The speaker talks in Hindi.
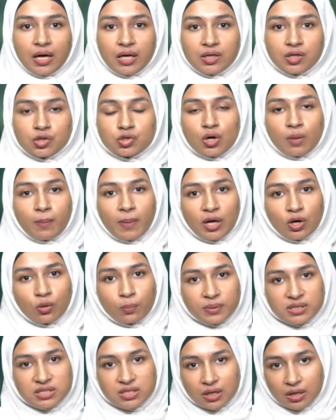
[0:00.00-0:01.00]
ये जो हमारे
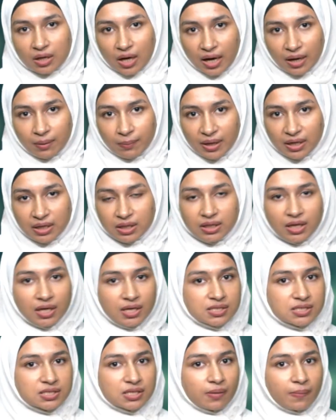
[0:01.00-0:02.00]
ऊपर सरकार बैठी है
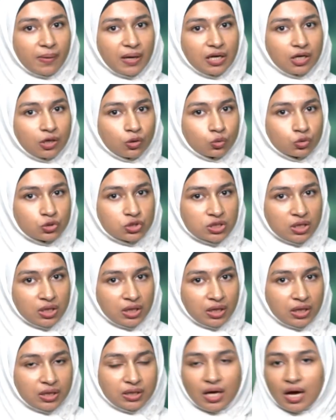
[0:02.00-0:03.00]
इससे हमारे लिए कुछ नहीं
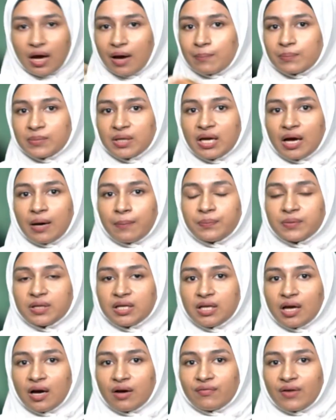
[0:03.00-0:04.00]
करना हमने
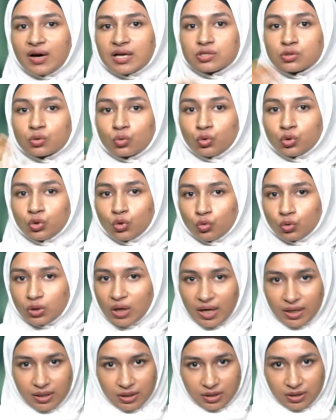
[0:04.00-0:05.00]
अपने लिए आवाज़ खुद
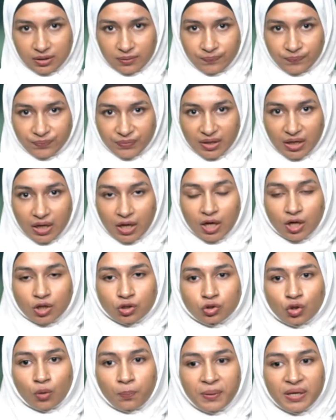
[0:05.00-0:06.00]
उठानी है
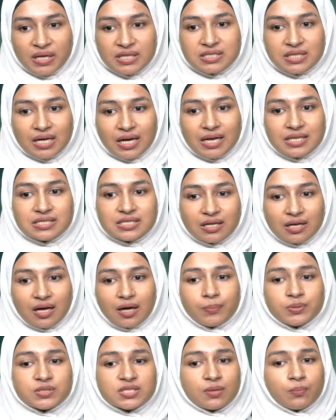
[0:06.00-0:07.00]
तो फिर जगह
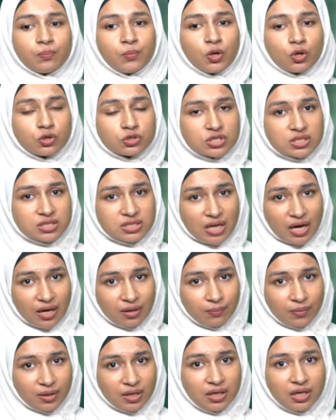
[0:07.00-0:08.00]
जगह सिर्फ
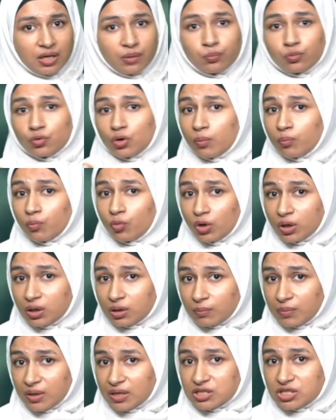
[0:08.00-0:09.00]
बलोचिस्तान में ही नहीं पूरे
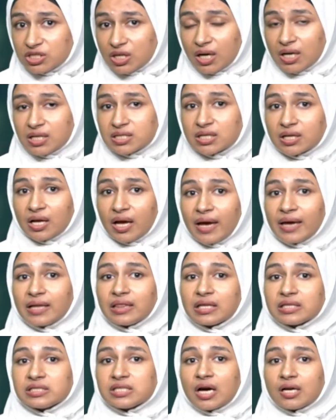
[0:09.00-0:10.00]
मुल्क में जगह जगह
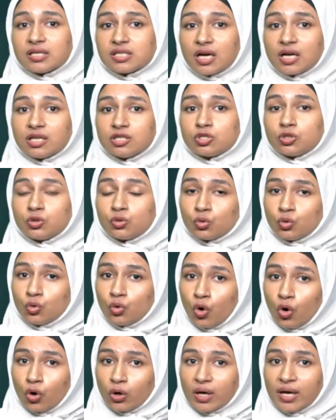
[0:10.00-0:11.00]
एहतजाजात
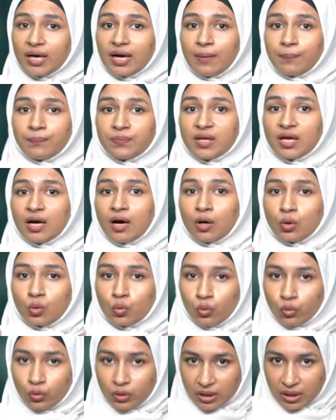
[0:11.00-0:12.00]
शुरू हो गए अपने
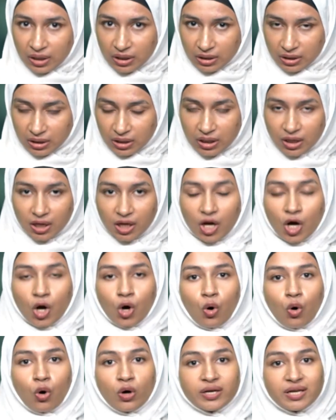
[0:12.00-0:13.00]
हकूक़ के लिए
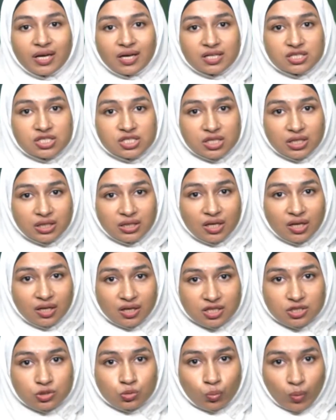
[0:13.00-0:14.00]
और ये कशीदगी
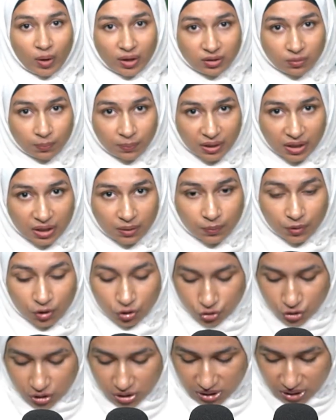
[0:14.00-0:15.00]
किस वक्त बढ़ी
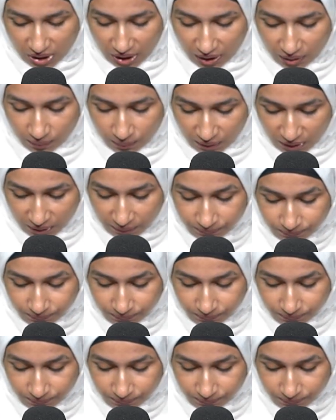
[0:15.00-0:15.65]
बलोचिस्तान में